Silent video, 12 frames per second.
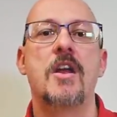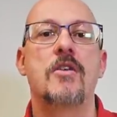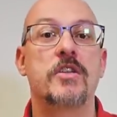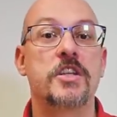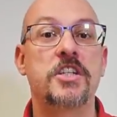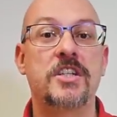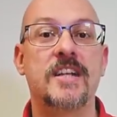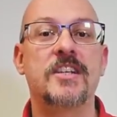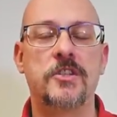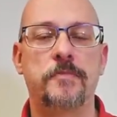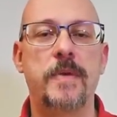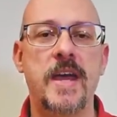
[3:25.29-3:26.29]
Quando a gente está
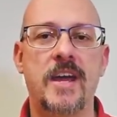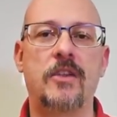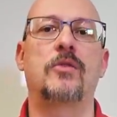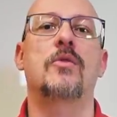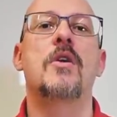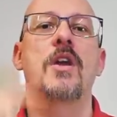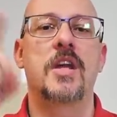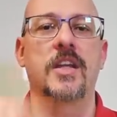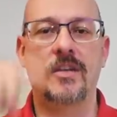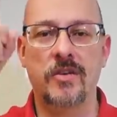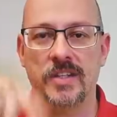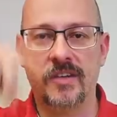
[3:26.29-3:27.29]
desperto,
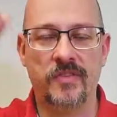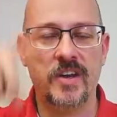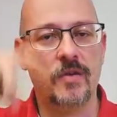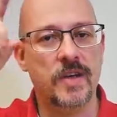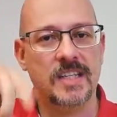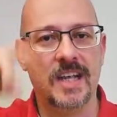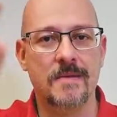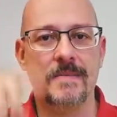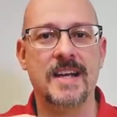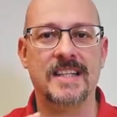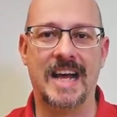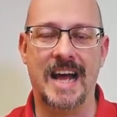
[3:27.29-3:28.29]
então essa frequência é
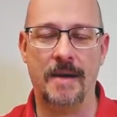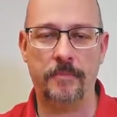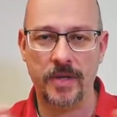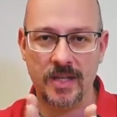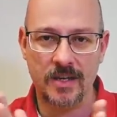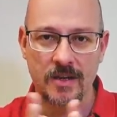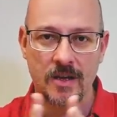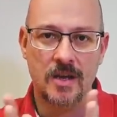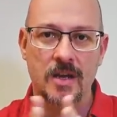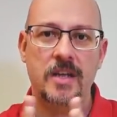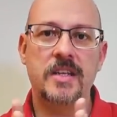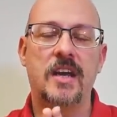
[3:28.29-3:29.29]
mais rápida
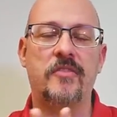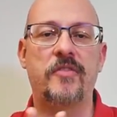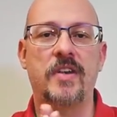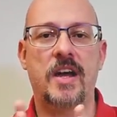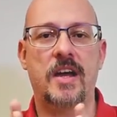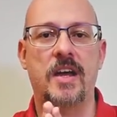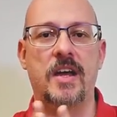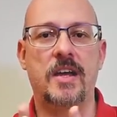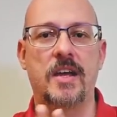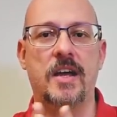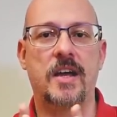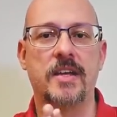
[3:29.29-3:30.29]
e a,
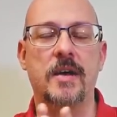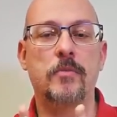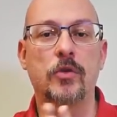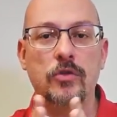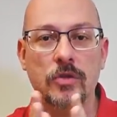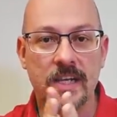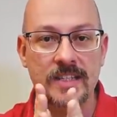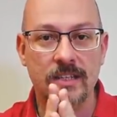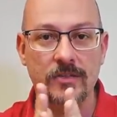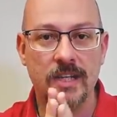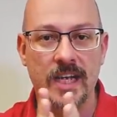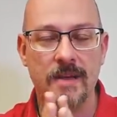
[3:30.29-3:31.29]
a, a, e a
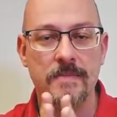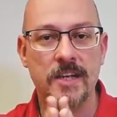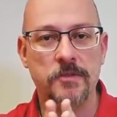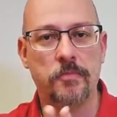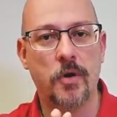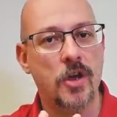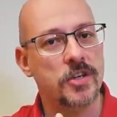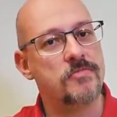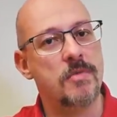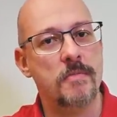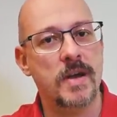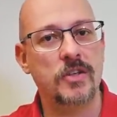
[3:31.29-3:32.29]
modulação dela é mais
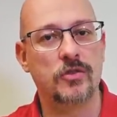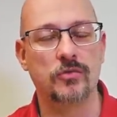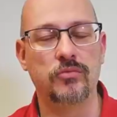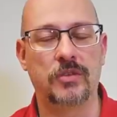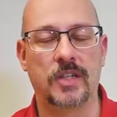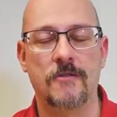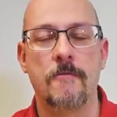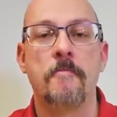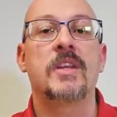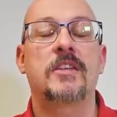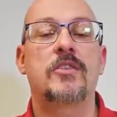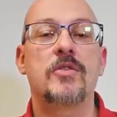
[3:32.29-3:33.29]
próxima, mais junta.
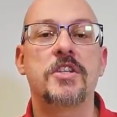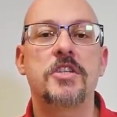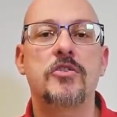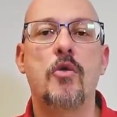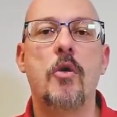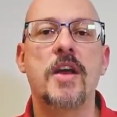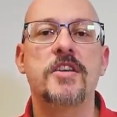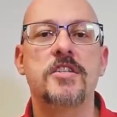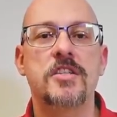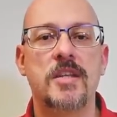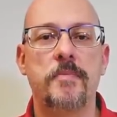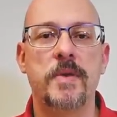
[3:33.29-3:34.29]
Então a gente, a
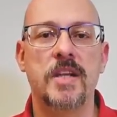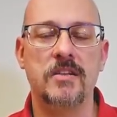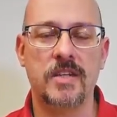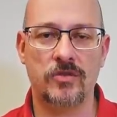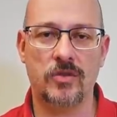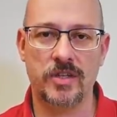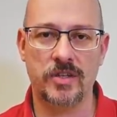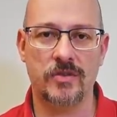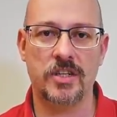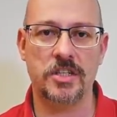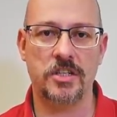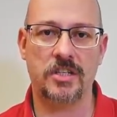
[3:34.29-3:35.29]
gente dependendo da situação
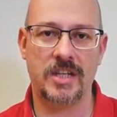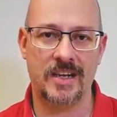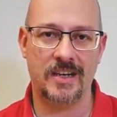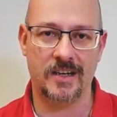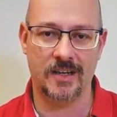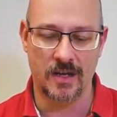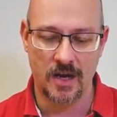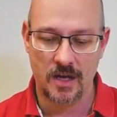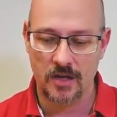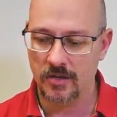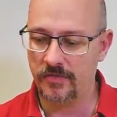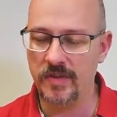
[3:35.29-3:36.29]
que a gente está
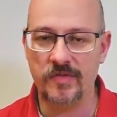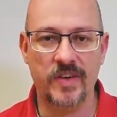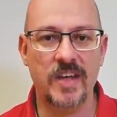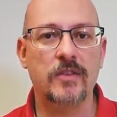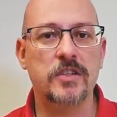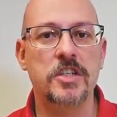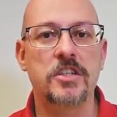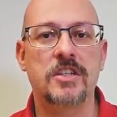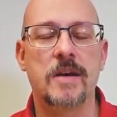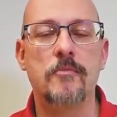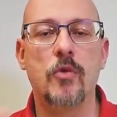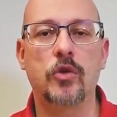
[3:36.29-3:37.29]
vivendo, a gente
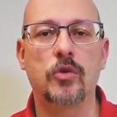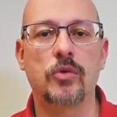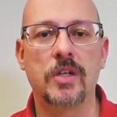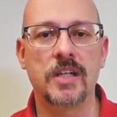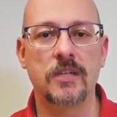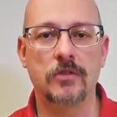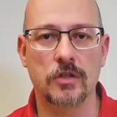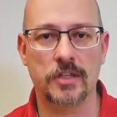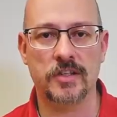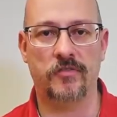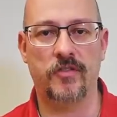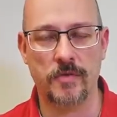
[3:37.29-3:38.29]
está modulando a
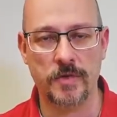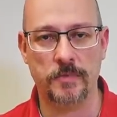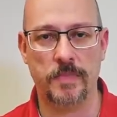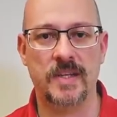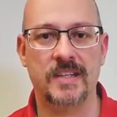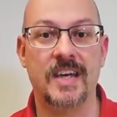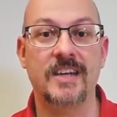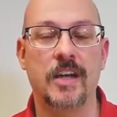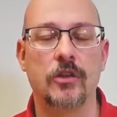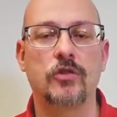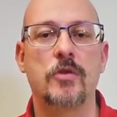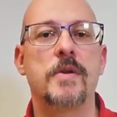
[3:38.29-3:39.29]
nossa forma de pensar e
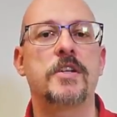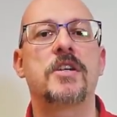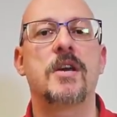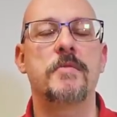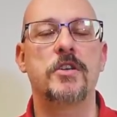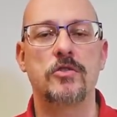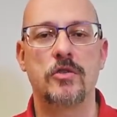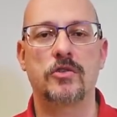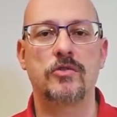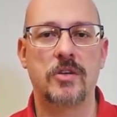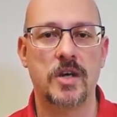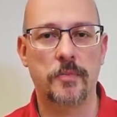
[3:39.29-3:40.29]
automaticamente o
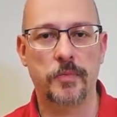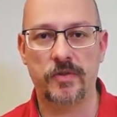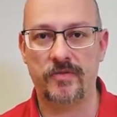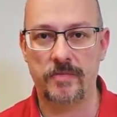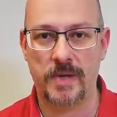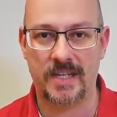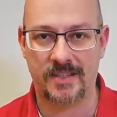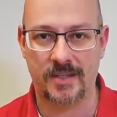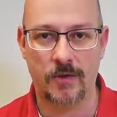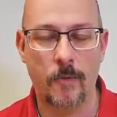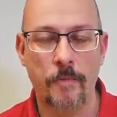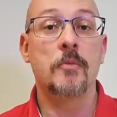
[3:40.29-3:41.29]
nosso campo de
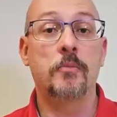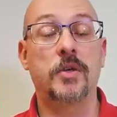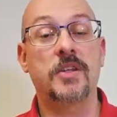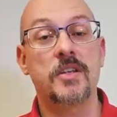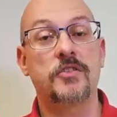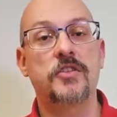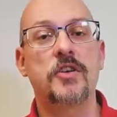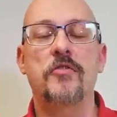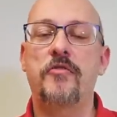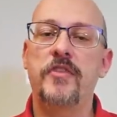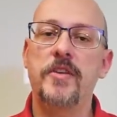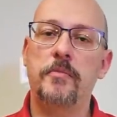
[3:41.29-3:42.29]
vibração. Portanto, se eu
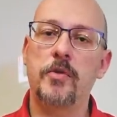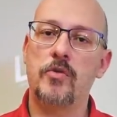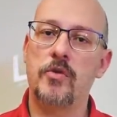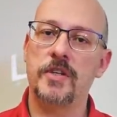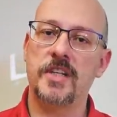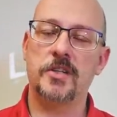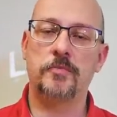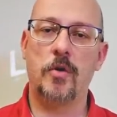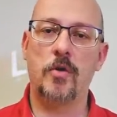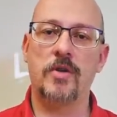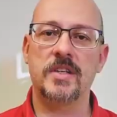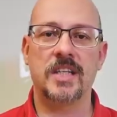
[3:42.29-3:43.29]
vibro coisas
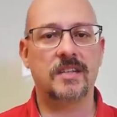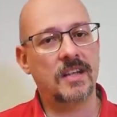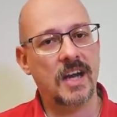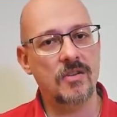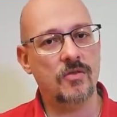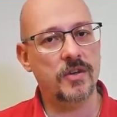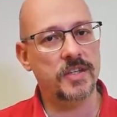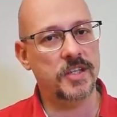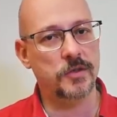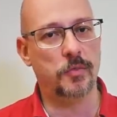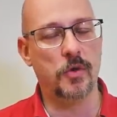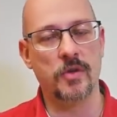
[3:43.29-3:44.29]
boas, atraio
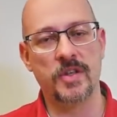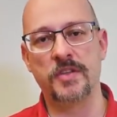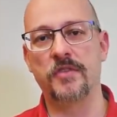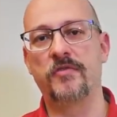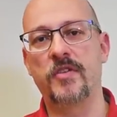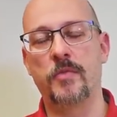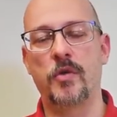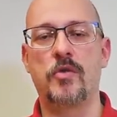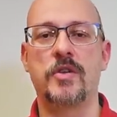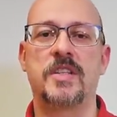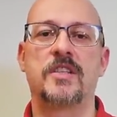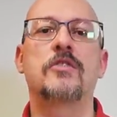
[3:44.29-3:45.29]
coisas boas. Se eu vibro
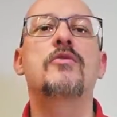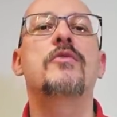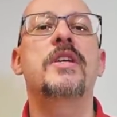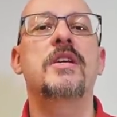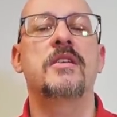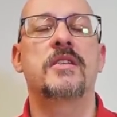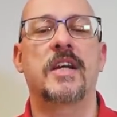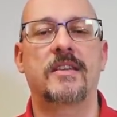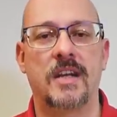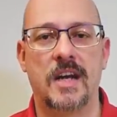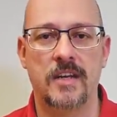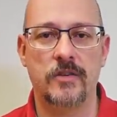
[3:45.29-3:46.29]
coisas ruins,
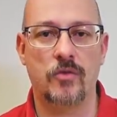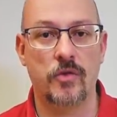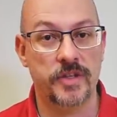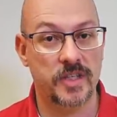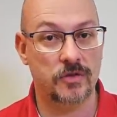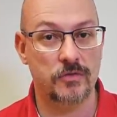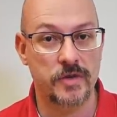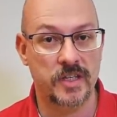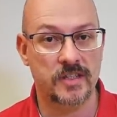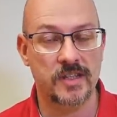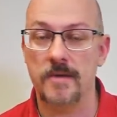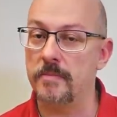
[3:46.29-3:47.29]
atraio coisas
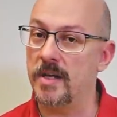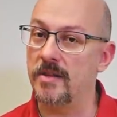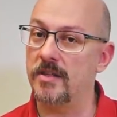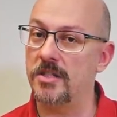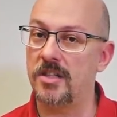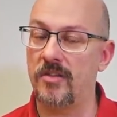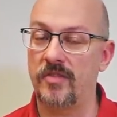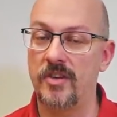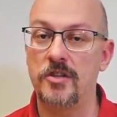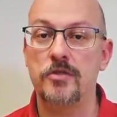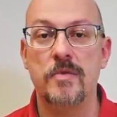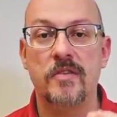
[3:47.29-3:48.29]
ruins. Lembrando que a gente está
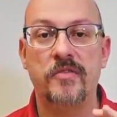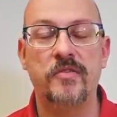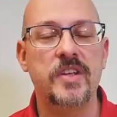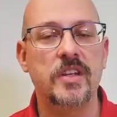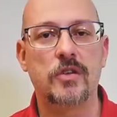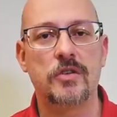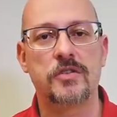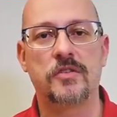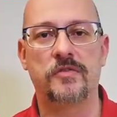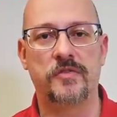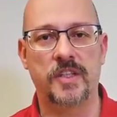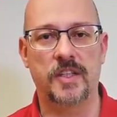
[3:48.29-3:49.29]
falando de uma
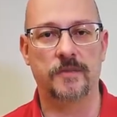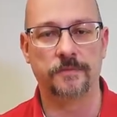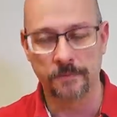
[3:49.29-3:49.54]
filosofia.